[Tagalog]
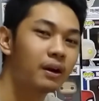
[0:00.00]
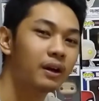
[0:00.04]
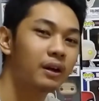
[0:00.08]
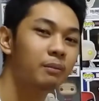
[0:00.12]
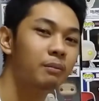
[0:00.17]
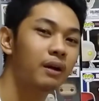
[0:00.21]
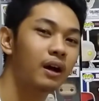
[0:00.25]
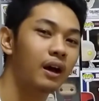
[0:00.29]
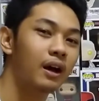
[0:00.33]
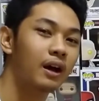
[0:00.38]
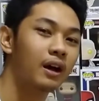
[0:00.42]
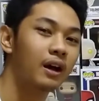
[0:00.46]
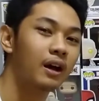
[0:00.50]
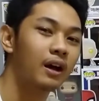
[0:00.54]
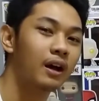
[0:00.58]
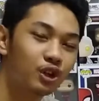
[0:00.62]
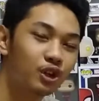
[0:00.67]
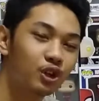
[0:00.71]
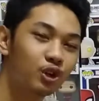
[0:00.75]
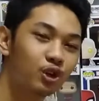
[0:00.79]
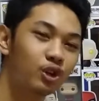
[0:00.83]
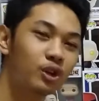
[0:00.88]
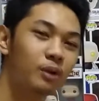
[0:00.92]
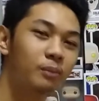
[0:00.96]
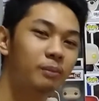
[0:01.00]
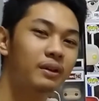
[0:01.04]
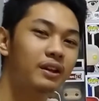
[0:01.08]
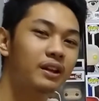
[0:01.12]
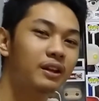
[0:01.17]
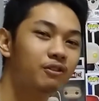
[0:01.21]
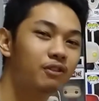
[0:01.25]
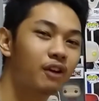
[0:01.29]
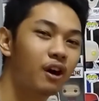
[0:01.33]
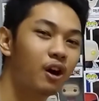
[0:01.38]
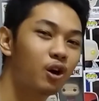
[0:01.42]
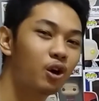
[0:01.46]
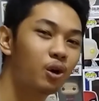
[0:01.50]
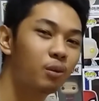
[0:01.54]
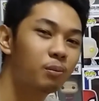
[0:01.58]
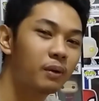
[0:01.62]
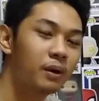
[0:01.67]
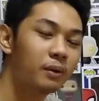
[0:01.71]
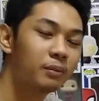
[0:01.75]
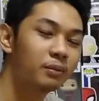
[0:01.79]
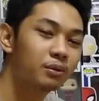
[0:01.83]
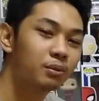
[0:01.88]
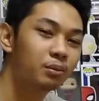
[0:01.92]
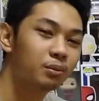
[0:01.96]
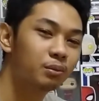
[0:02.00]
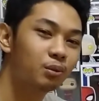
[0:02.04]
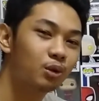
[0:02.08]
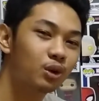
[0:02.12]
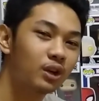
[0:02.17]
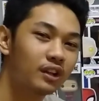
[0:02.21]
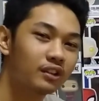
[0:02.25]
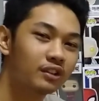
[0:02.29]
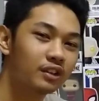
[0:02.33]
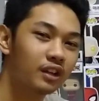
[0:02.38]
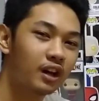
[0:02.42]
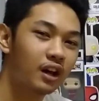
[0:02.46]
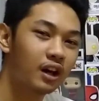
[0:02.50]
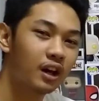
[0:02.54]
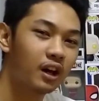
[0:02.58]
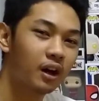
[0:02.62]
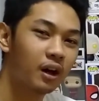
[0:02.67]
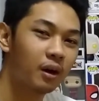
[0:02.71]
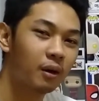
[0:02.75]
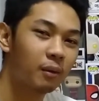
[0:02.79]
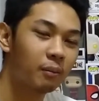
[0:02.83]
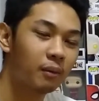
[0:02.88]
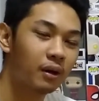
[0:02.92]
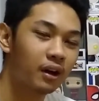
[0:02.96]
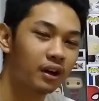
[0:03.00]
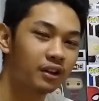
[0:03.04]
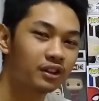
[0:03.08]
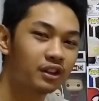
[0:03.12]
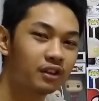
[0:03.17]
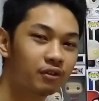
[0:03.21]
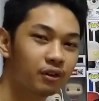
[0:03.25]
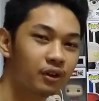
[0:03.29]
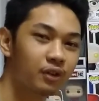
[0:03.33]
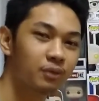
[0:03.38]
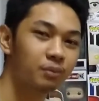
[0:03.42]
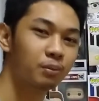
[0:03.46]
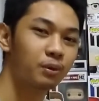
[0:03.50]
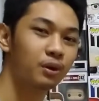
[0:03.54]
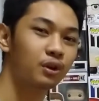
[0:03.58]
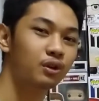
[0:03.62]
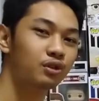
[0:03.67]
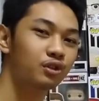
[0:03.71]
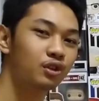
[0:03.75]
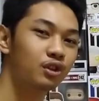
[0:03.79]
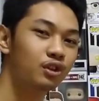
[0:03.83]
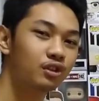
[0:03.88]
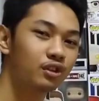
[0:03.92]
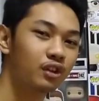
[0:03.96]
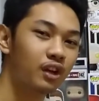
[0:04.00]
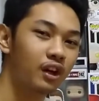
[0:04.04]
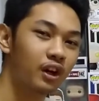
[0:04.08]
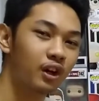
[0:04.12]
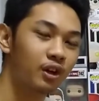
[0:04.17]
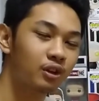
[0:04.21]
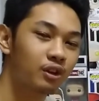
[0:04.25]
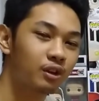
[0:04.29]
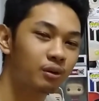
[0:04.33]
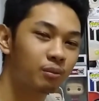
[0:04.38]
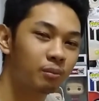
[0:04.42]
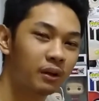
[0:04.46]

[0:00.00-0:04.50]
pang iba. Din ako nabiling Funko Pops mula sa mga different persons around